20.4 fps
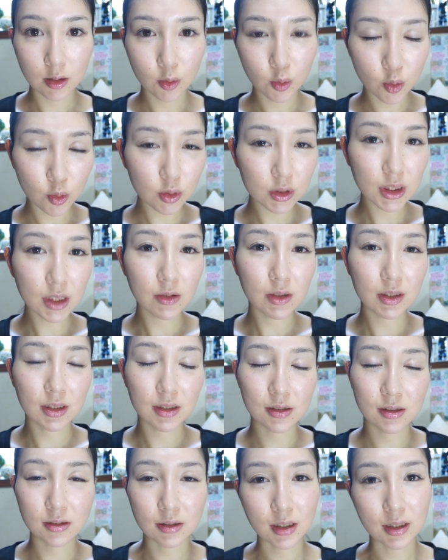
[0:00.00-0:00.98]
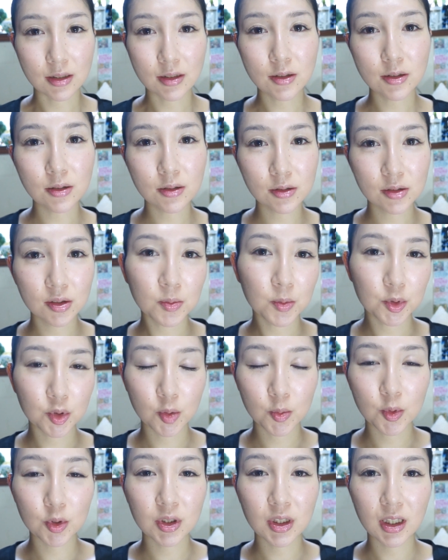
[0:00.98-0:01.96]
でお粉はですねスックのも
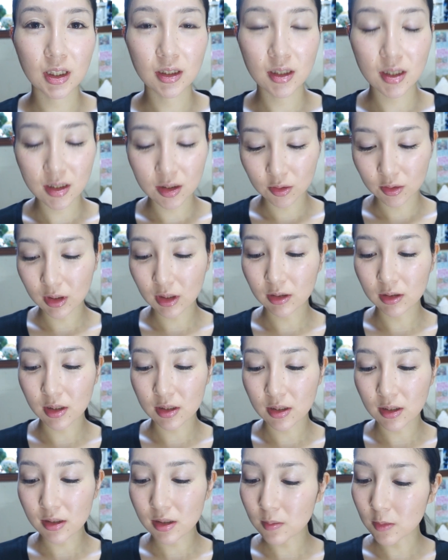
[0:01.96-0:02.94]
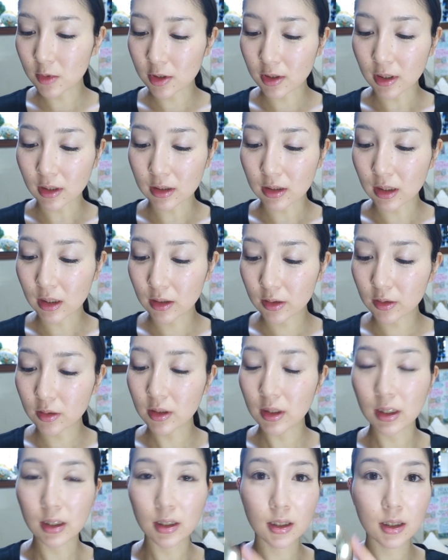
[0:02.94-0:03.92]
のを持っていないので、私はいつも使ってい
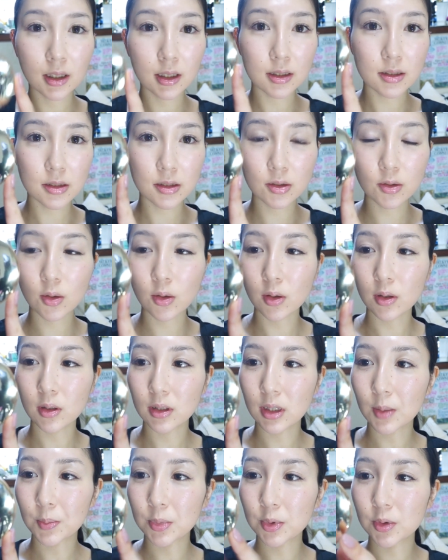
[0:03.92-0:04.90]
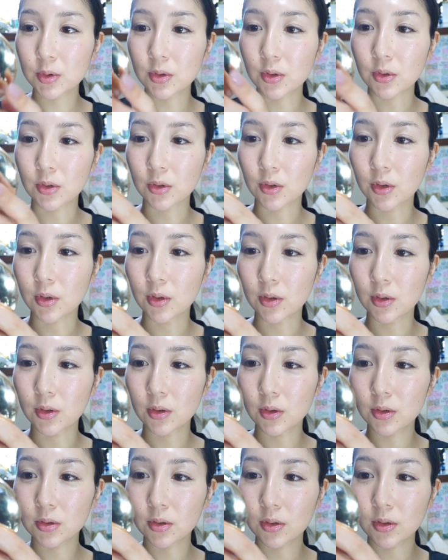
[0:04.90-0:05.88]
るエレガンスのラプードルの
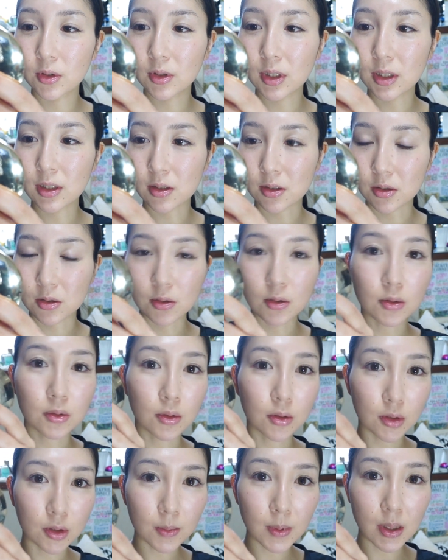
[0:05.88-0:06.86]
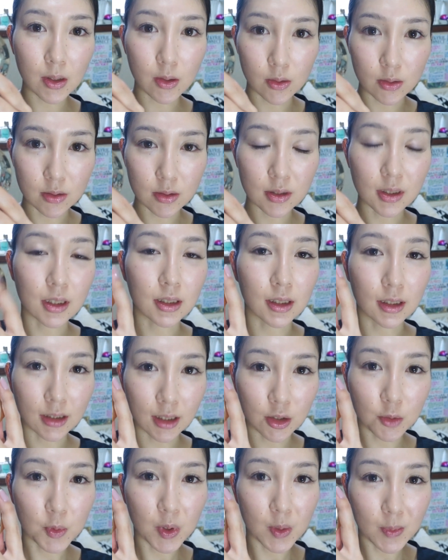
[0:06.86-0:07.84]
オートニュアンスのろくばんを使っていき
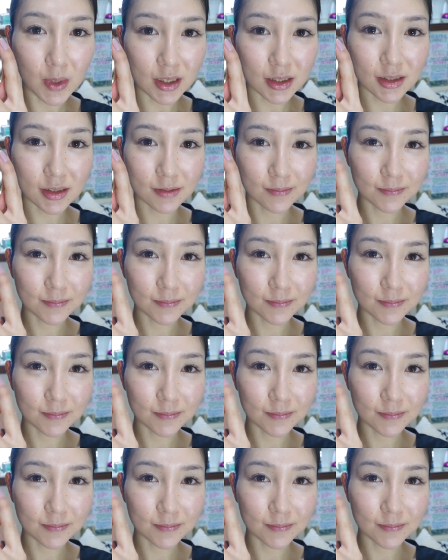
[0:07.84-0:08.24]
たいと思います。